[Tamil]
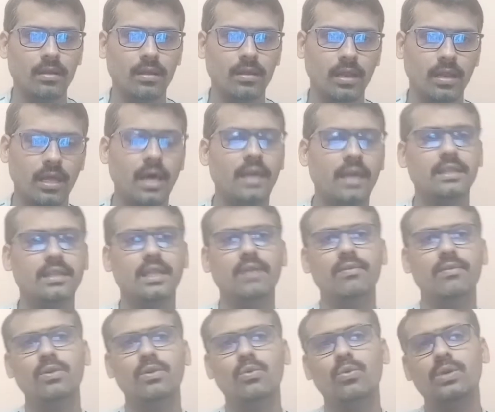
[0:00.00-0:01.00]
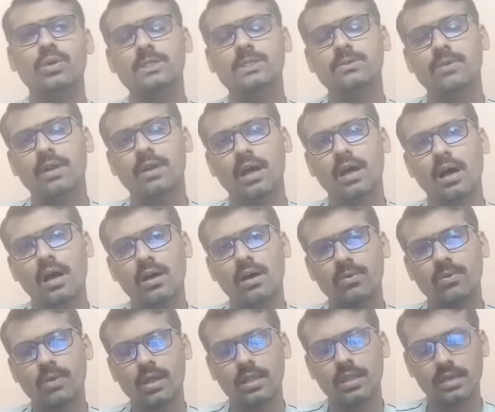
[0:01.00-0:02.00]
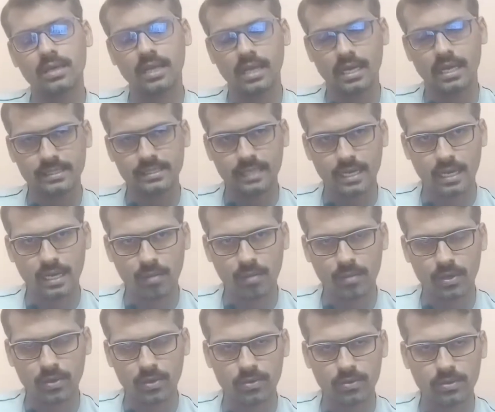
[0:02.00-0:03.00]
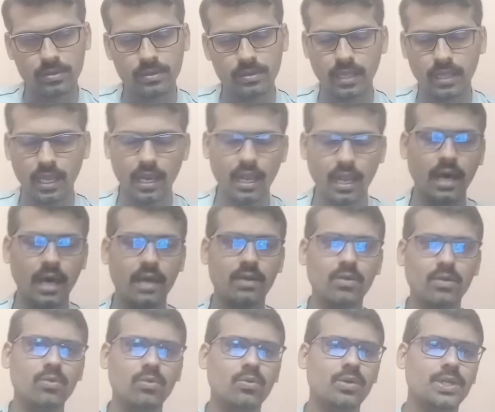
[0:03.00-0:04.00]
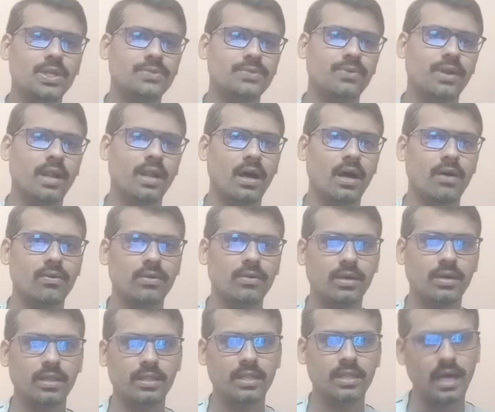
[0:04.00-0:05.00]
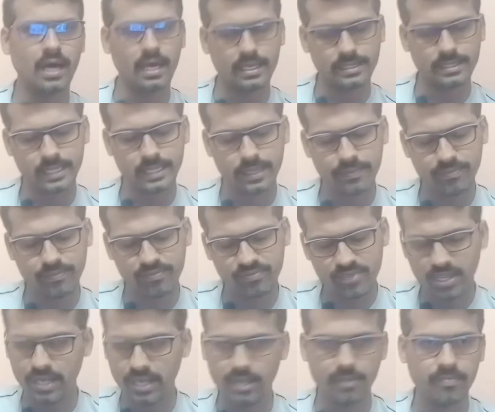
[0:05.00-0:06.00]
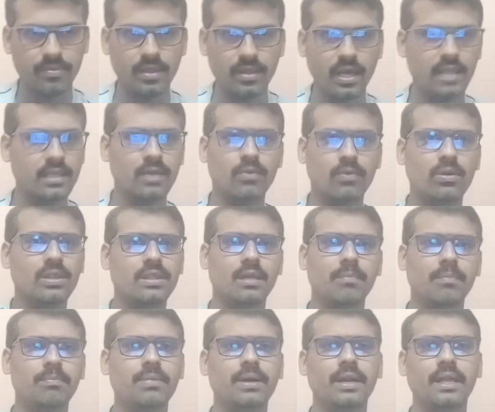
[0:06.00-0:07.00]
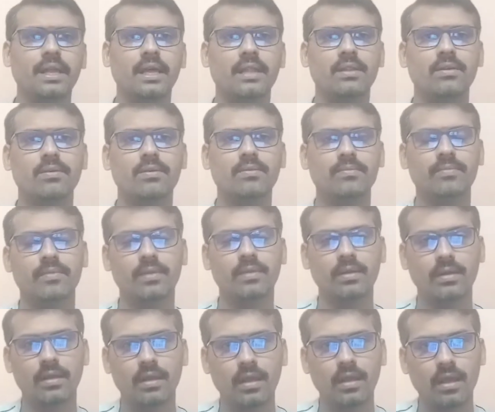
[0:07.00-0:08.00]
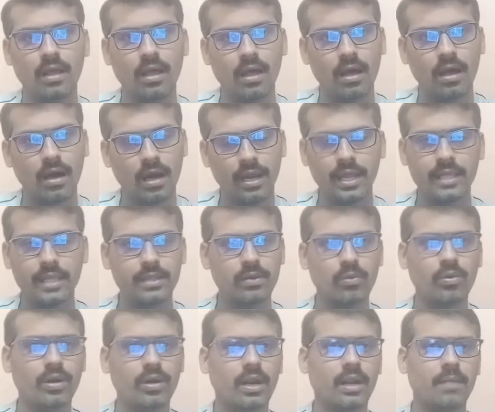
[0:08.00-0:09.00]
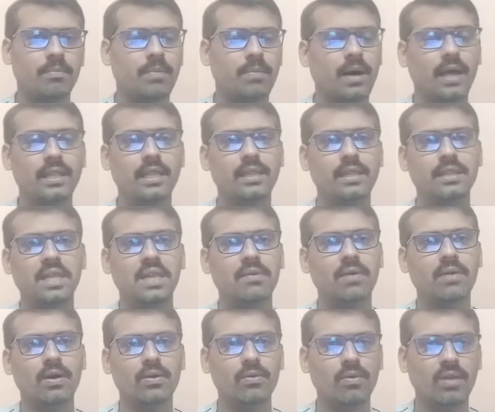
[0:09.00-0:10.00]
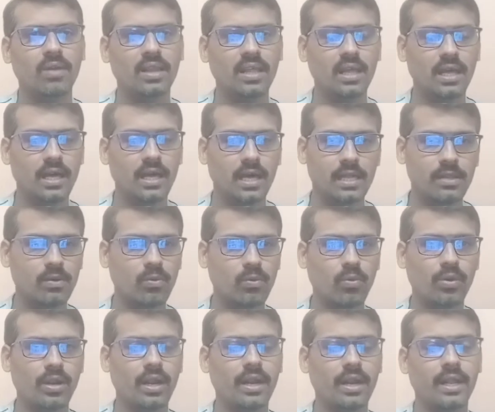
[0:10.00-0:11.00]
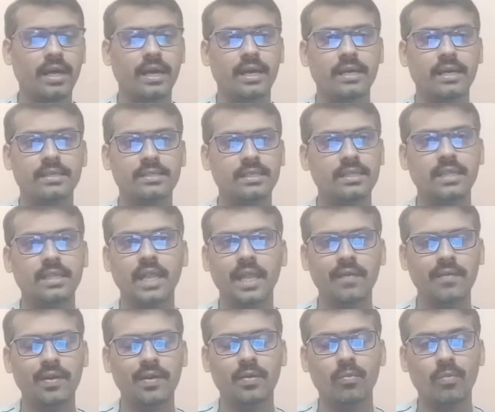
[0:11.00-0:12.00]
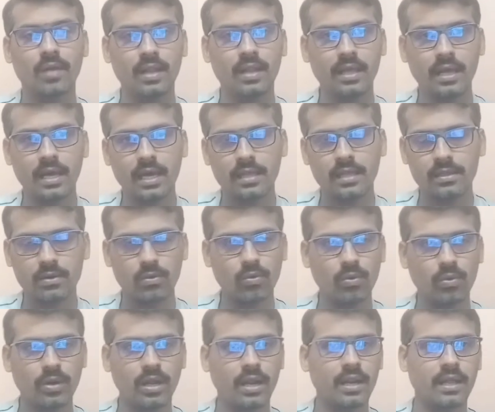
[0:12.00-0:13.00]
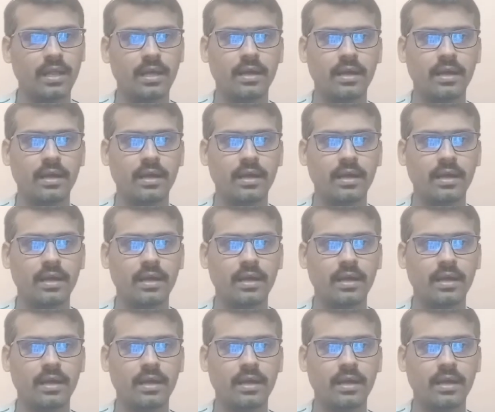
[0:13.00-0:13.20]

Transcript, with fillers: எல்லாருக்கும் தான் வந்து கோடீஸ்வரனாக ஆகக்கூடாதுங்கிற ஆசை இல்லாமல் இருக்கும் எல்லாருக்கும் கோடீஸ்வரனாக ஆகணுங்கிறது தான் ஆசை சரி அதில் ஒன்றும் தப்பு கிடையாது ஆனால் அதற்குண்டான பாதை தெளிவாகணும் இல்லையா அதற்குண்டான சிந்தனை வேணும் இல்லையா அதற்குண்டான